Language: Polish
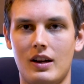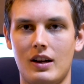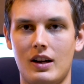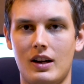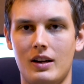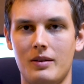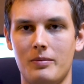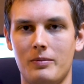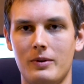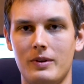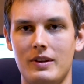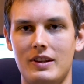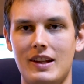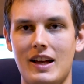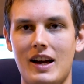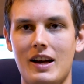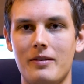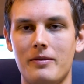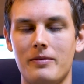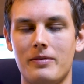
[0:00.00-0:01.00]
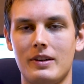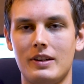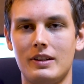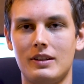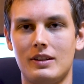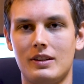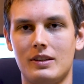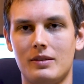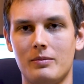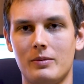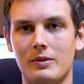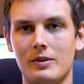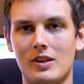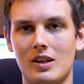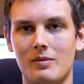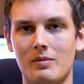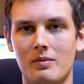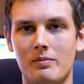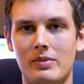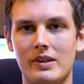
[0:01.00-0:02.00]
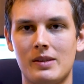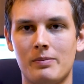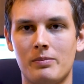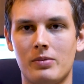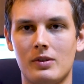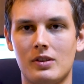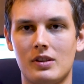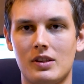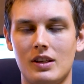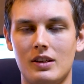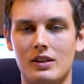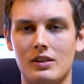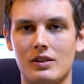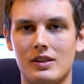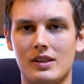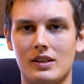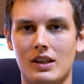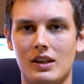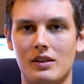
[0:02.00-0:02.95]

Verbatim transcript: albo nawet możemy bezpośrednio